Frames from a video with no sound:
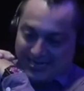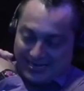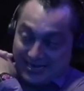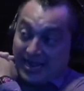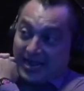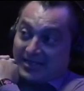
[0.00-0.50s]

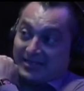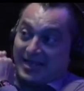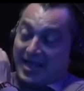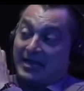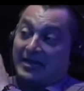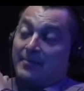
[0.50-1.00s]
Sí. Hay
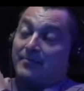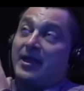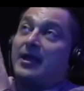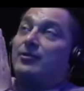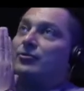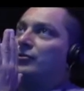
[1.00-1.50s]
muchas cosas. Ha
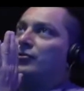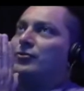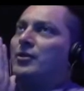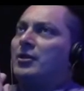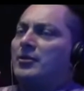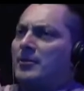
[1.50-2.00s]
cambiado,
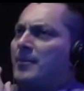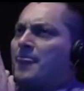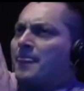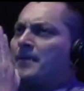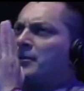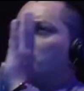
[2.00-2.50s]
¿no? Muchas
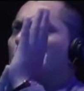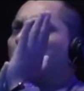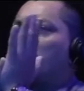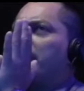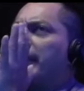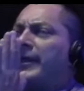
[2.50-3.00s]
cosas.
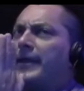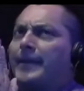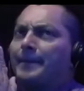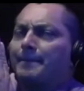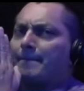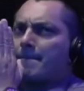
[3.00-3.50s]
Yo creo
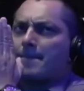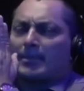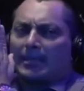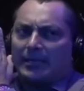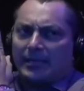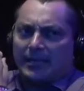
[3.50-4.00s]
que